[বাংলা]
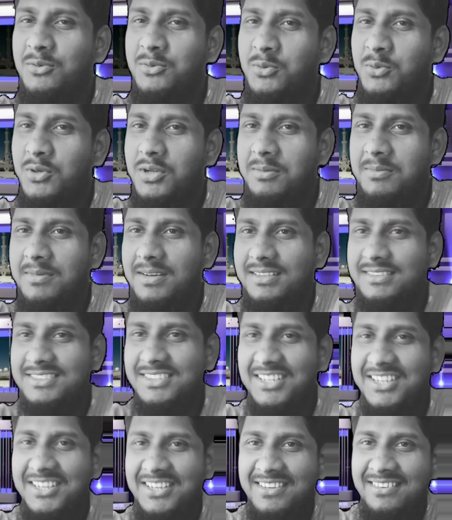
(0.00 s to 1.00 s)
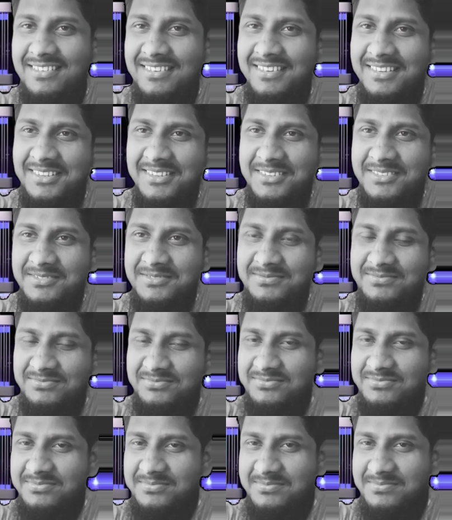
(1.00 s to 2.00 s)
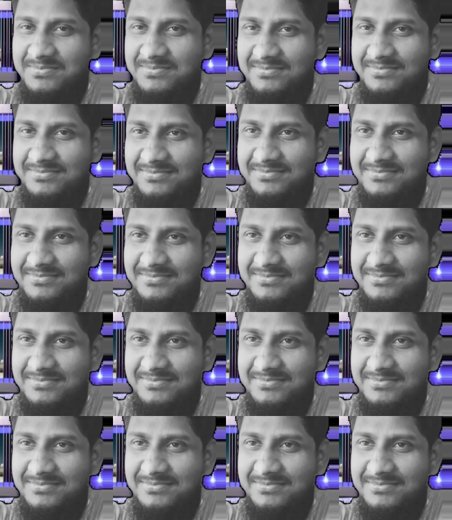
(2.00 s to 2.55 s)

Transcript: কাছে তুলে ধরতে হবে যদি